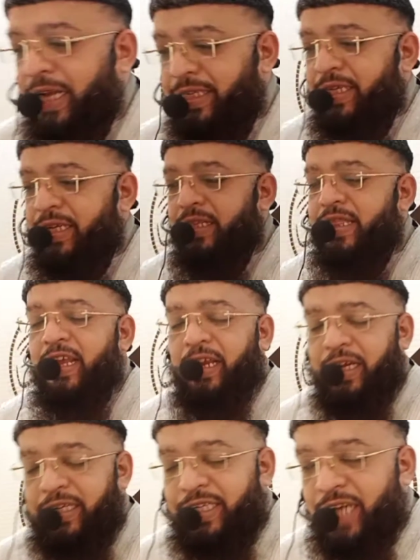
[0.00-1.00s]

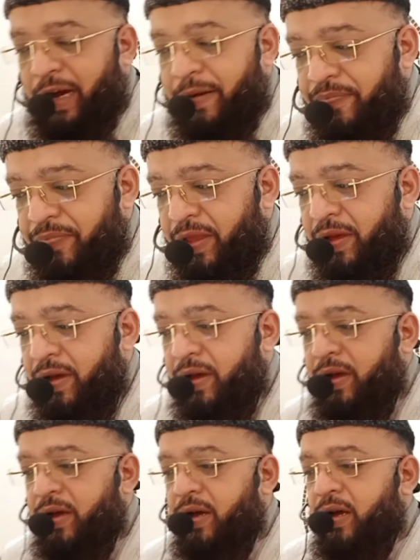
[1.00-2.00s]
ज़िलहिजा
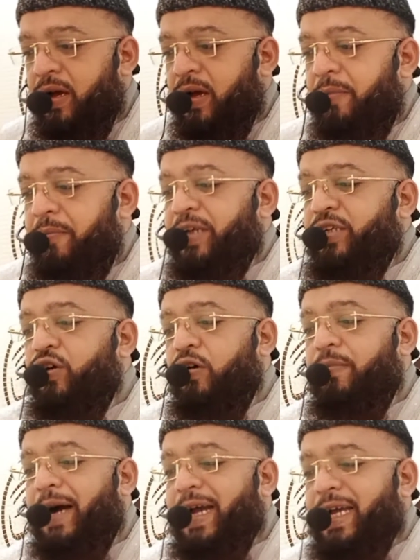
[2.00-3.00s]
भाई
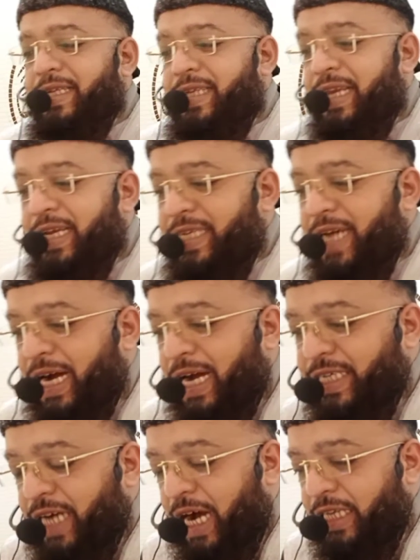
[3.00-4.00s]
जो माह ज़िलहिजा
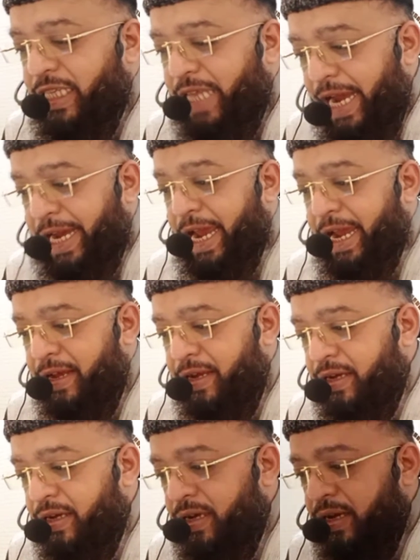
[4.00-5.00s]
का चांद देखे
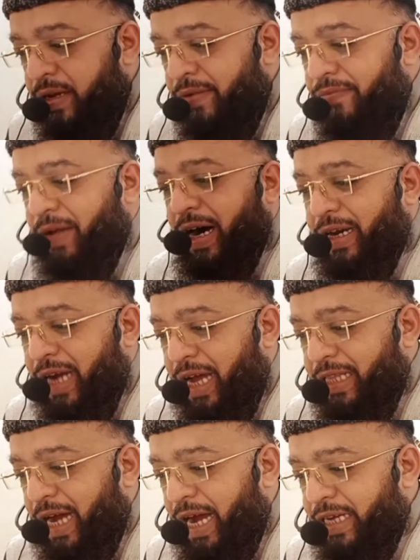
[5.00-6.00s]
व
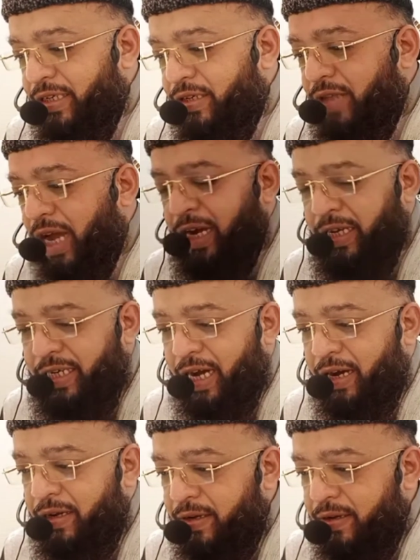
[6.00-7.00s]
अरादा
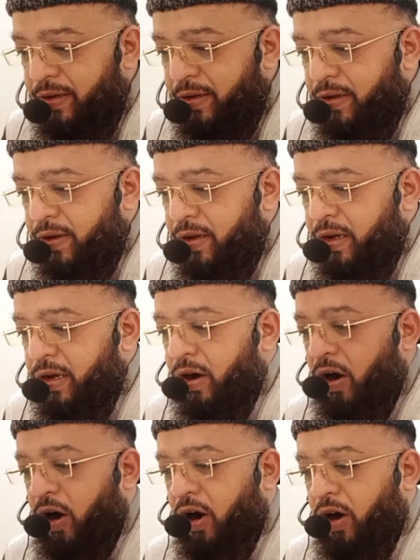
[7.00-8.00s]
युदाहिया
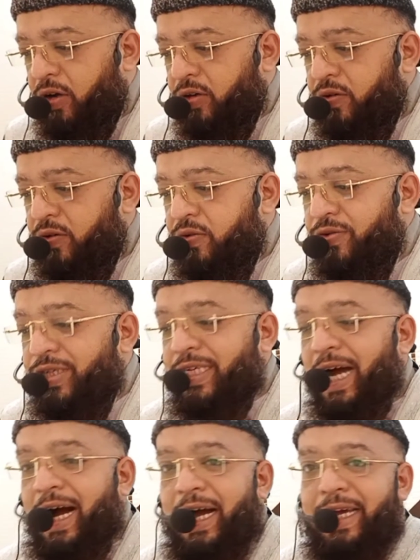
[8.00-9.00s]
और
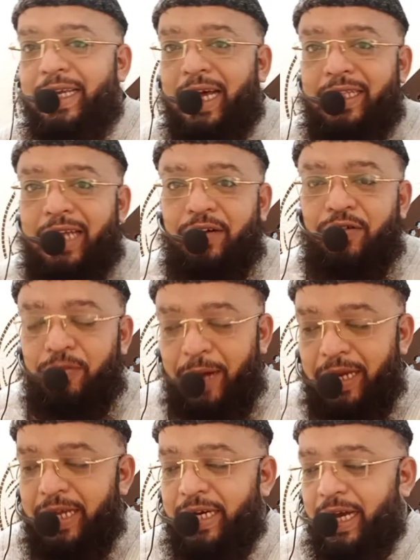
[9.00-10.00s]
उसका इरादा
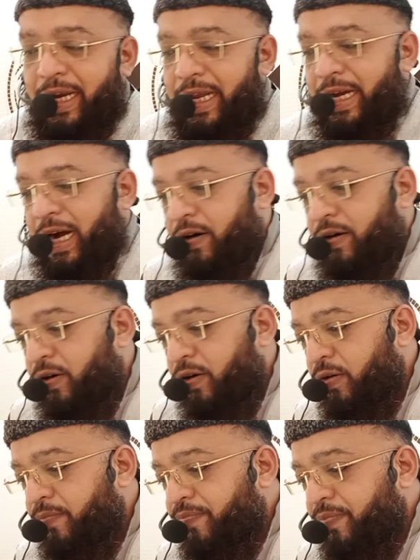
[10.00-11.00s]
कुर्बानी करने का हो